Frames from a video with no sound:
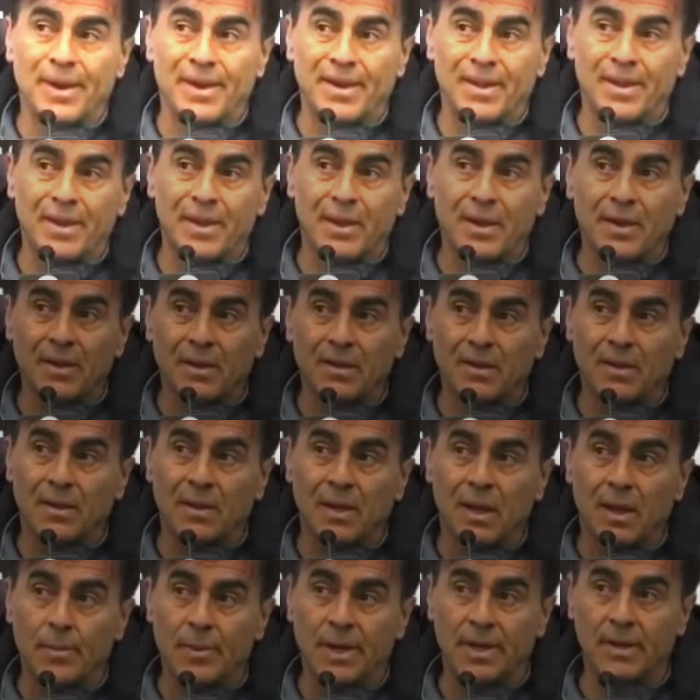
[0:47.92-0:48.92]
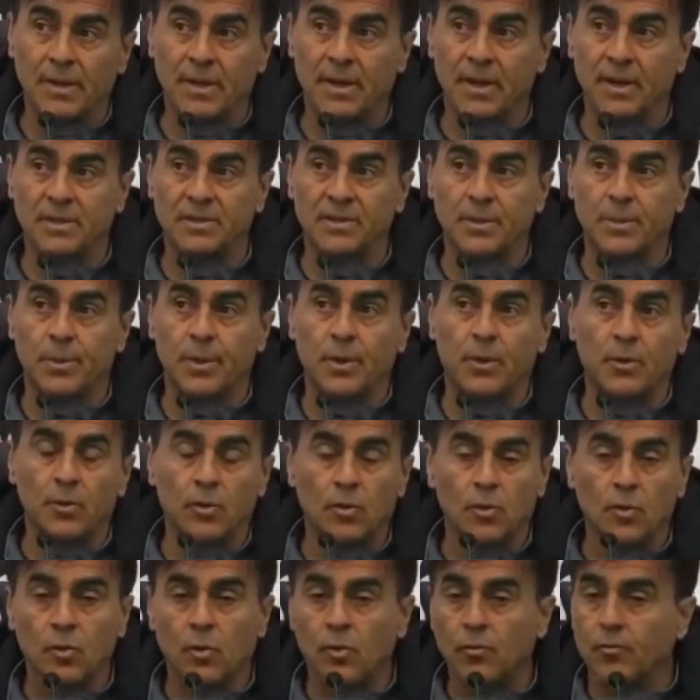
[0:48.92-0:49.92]
Perder de la manera que se
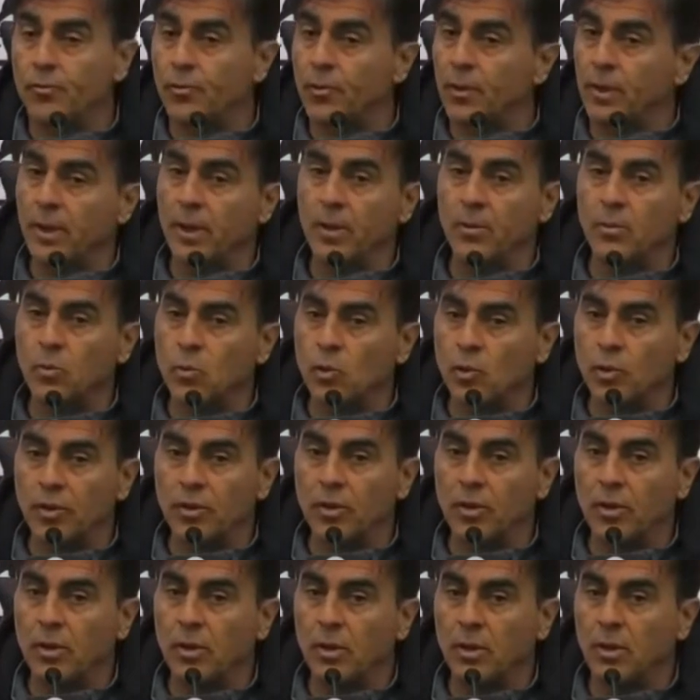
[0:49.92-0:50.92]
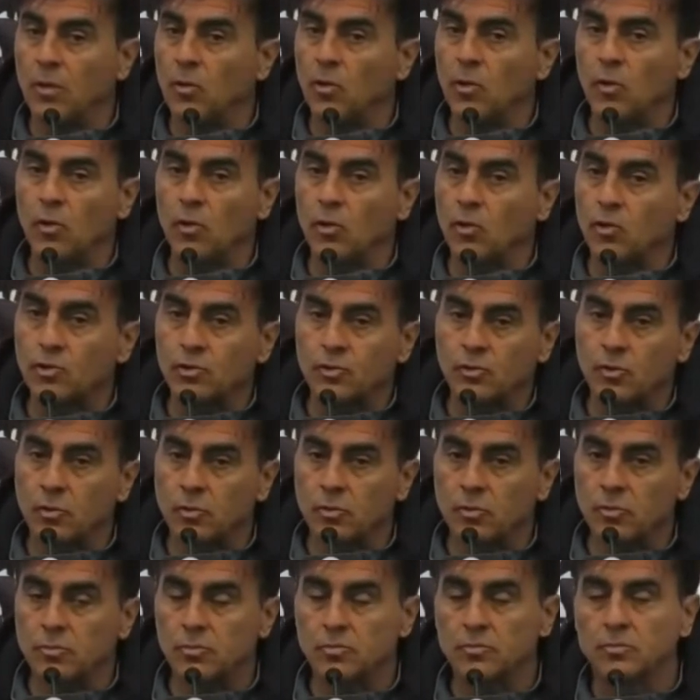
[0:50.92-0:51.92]
perdió fue muy
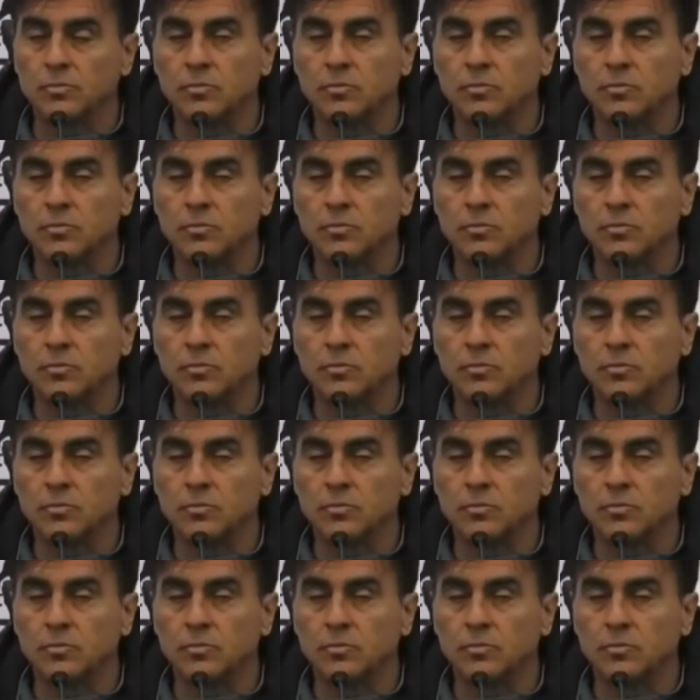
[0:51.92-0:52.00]
doloroso,